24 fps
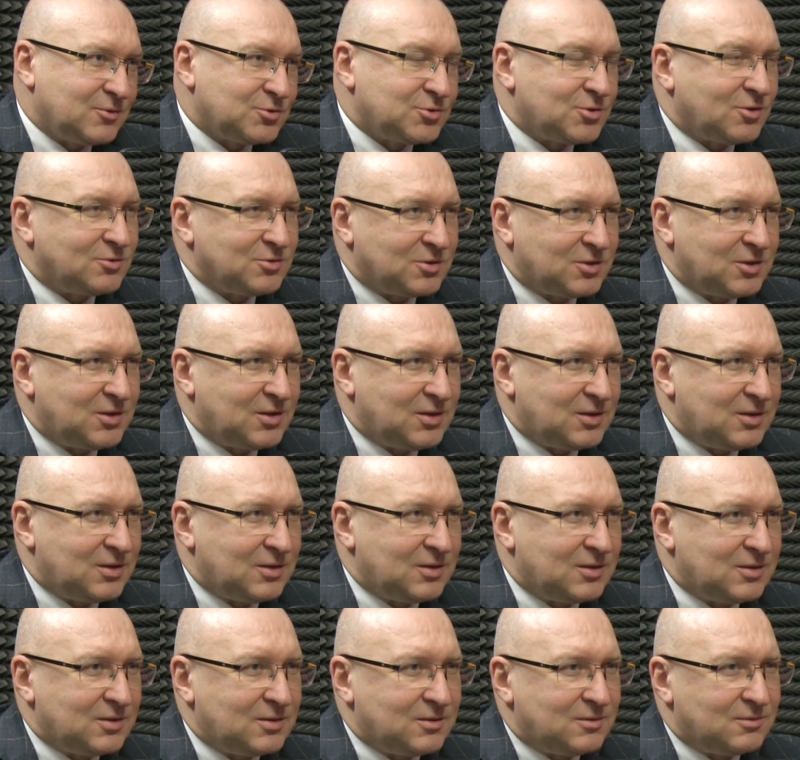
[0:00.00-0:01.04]
środki
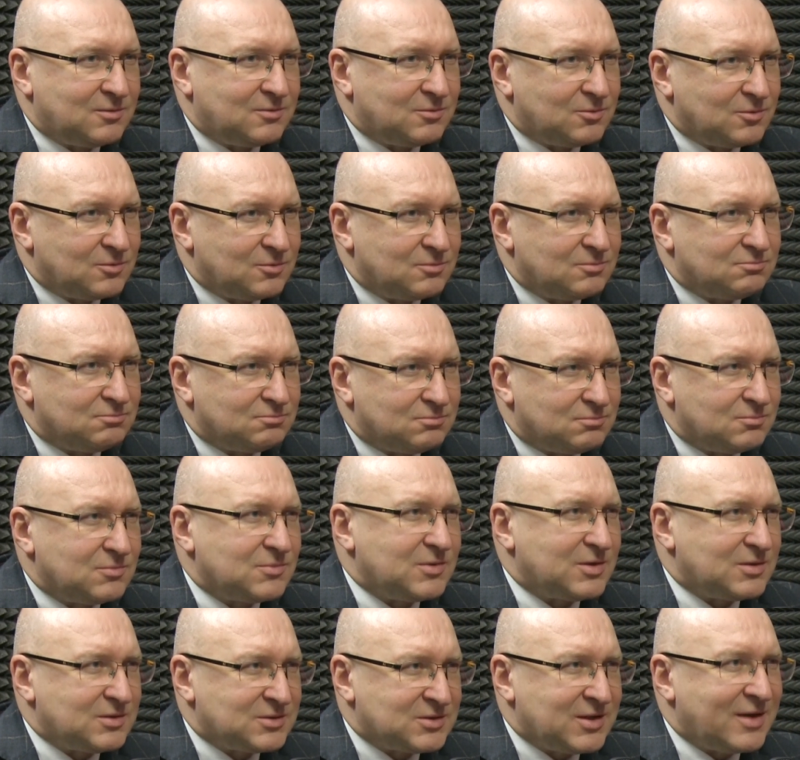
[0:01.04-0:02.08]
y,
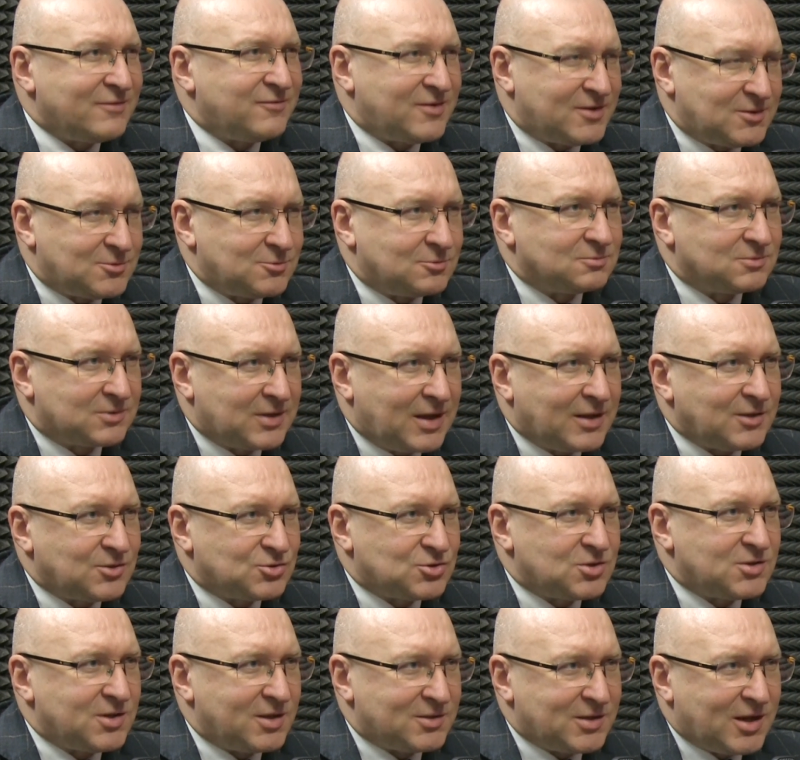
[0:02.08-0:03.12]
z EFESU, tak?
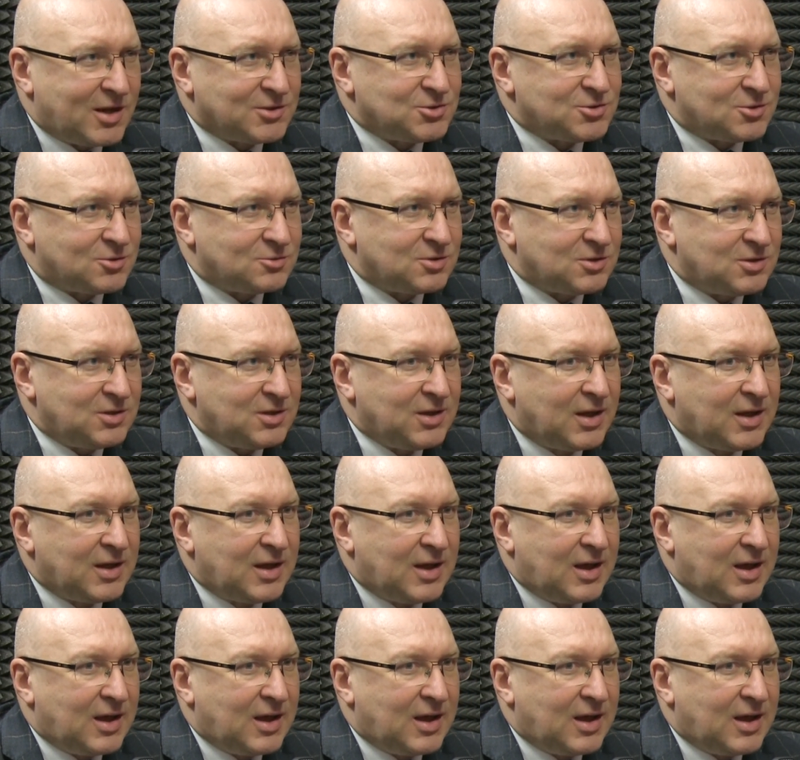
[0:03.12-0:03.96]
czyli na środki,